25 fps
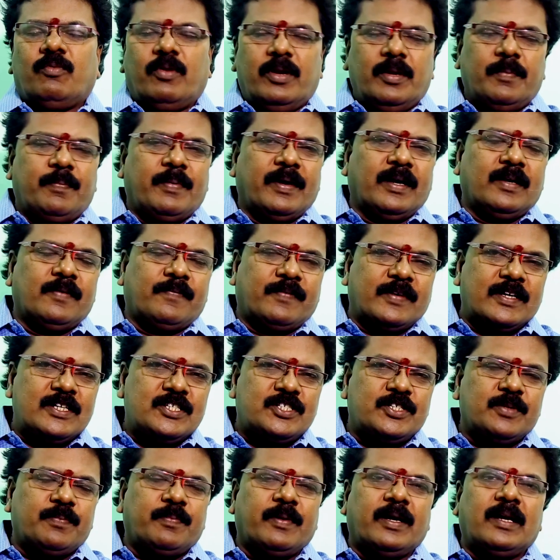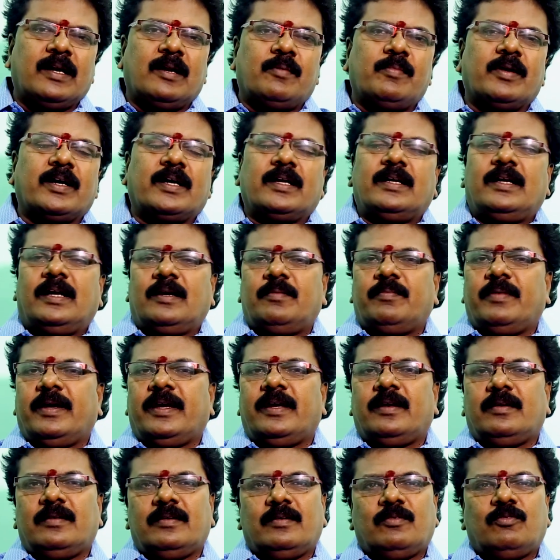குறிப்பாக ஃப்ரெண்ட்ஷிப்பால் நமக்கு
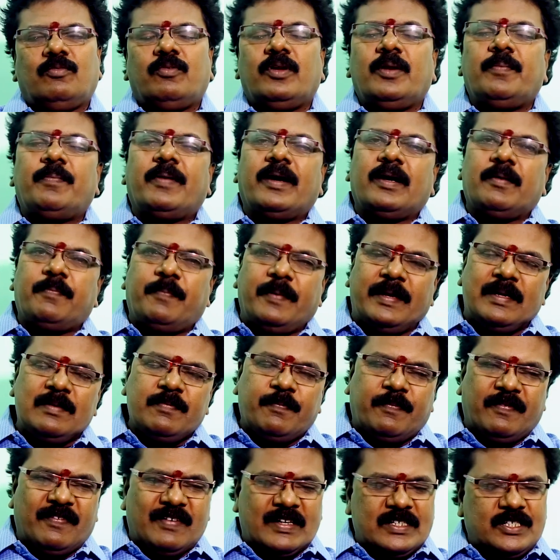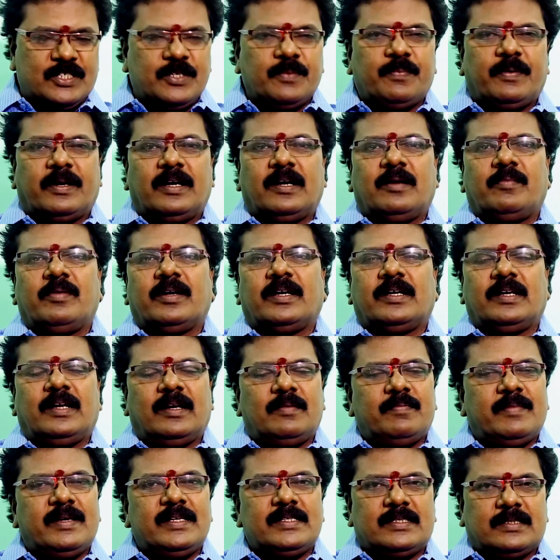நன்மை குறிப்பாக பெண் ஃப்ரெண்ட்ஷிப்பால் நமக்கு
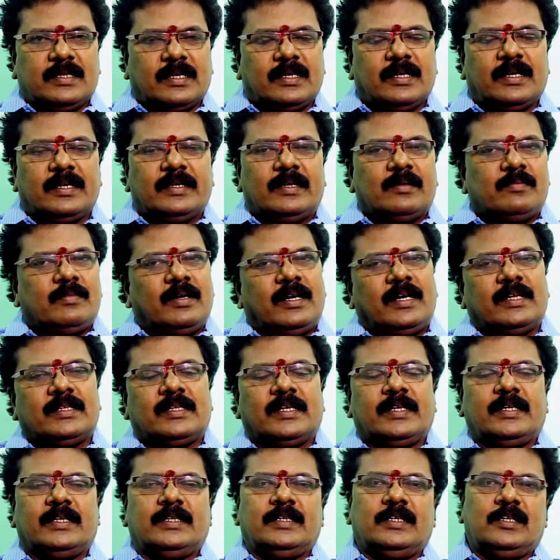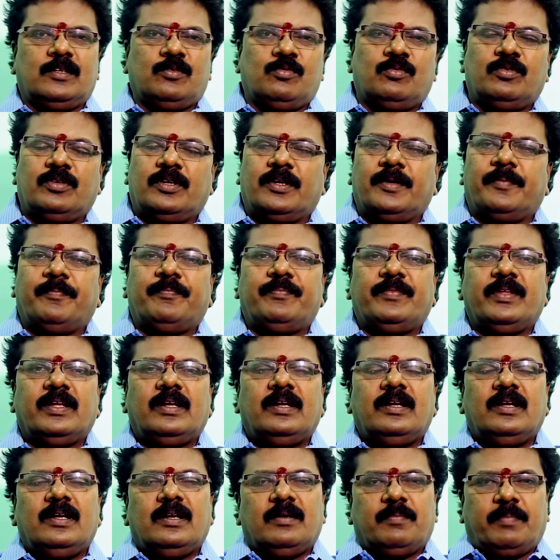நன்மை சகாயம் ஆதாயங்கள் உண்டு
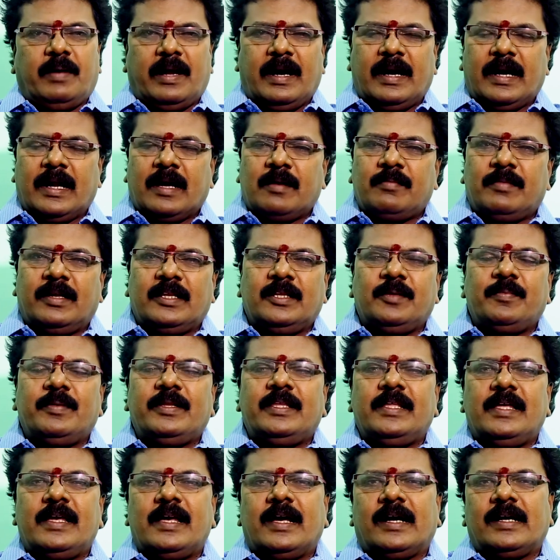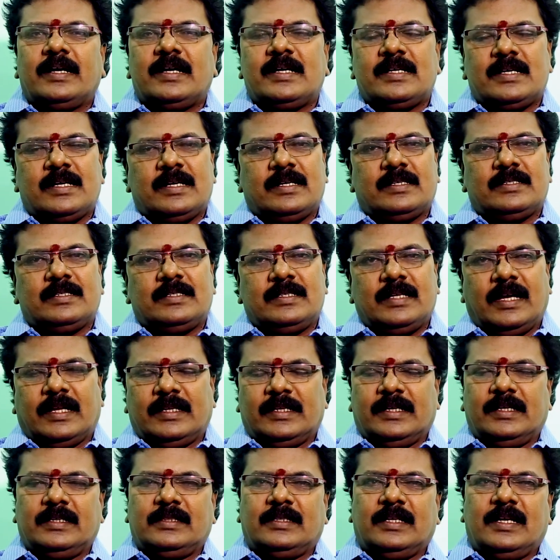பன்னெண்டாம் அதிபதியாக
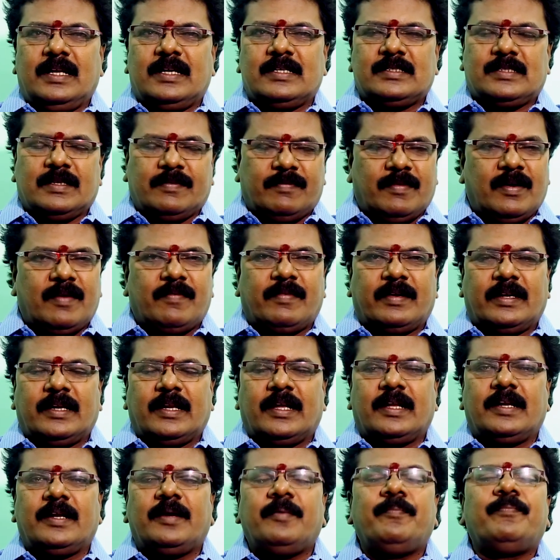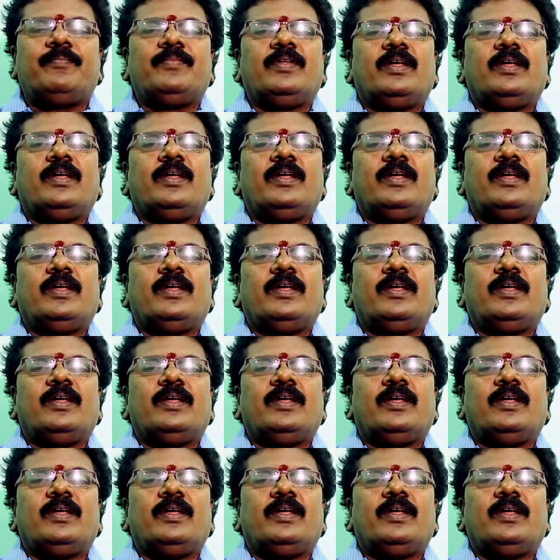ஜாதகத்தில் செவ்வாய் வர்றாரு